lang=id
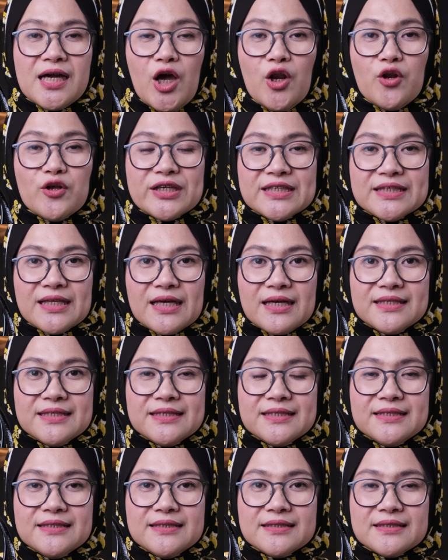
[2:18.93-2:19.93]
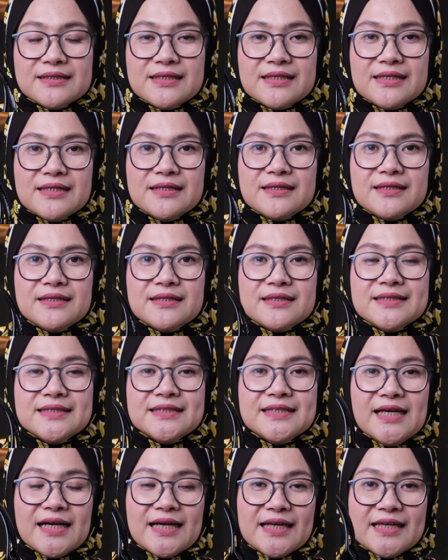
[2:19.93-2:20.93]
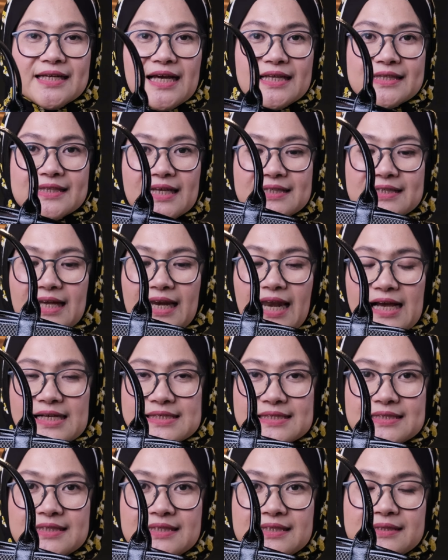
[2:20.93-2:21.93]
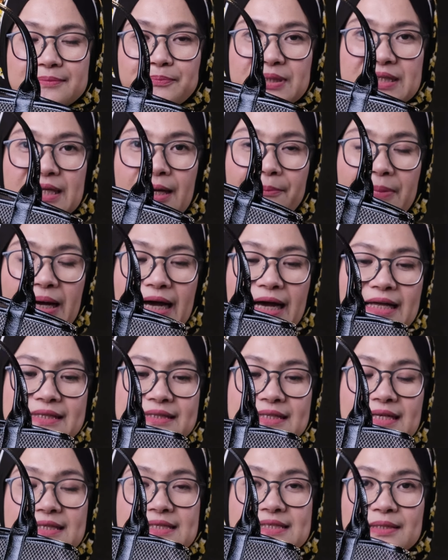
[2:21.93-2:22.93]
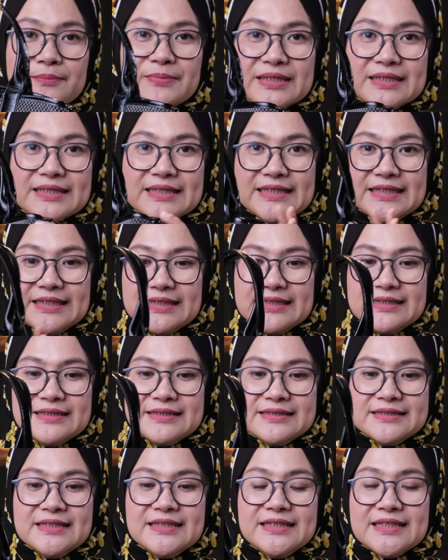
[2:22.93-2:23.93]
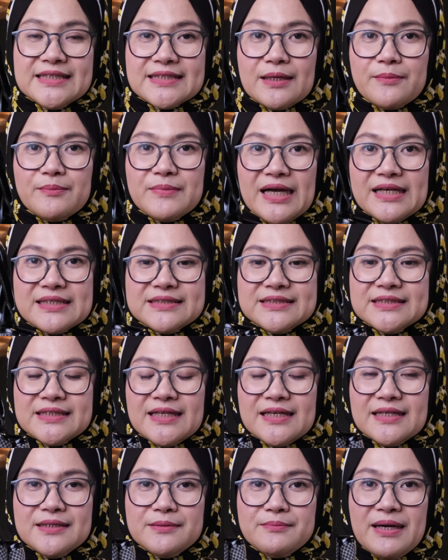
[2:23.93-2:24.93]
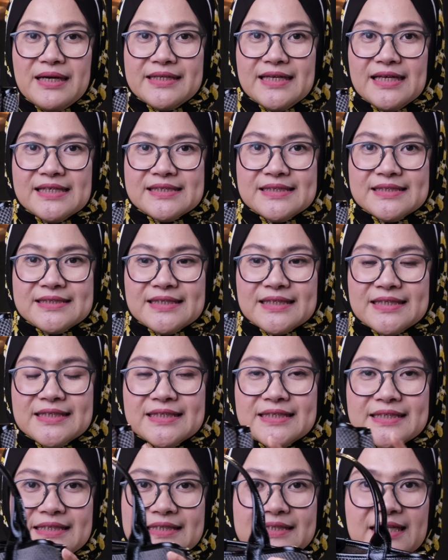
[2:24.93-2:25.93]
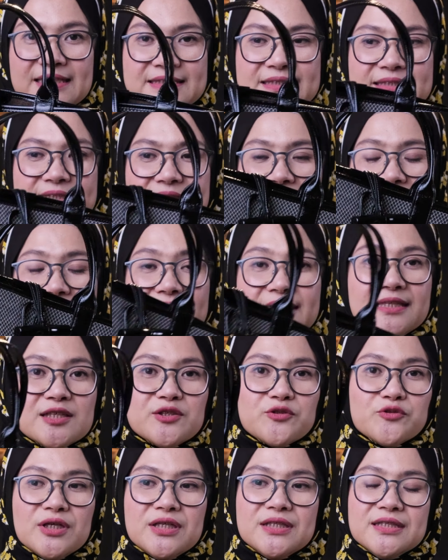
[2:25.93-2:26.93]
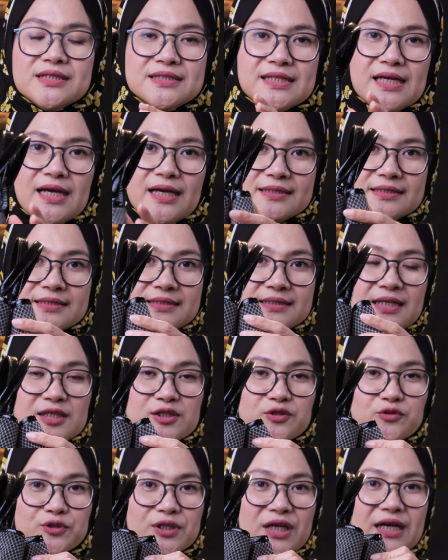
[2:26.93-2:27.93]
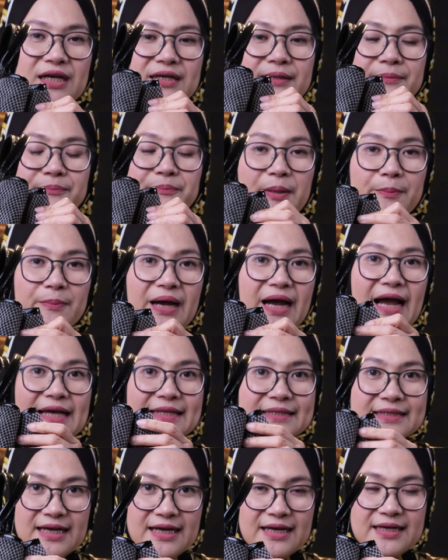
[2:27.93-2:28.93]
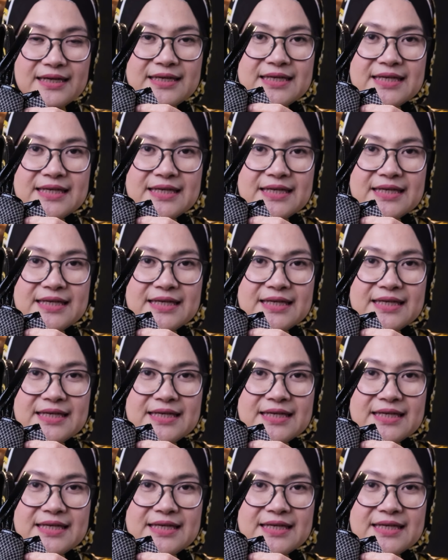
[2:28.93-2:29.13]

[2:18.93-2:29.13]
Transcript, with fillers: Kalau kita ingin Eh, dia kelihatannya langsing, penampakannya nih seperti ini. Jadi kita mengancingkan di bagian sisi kiri dan sisi kanan yang sudah yang sudah memang ada.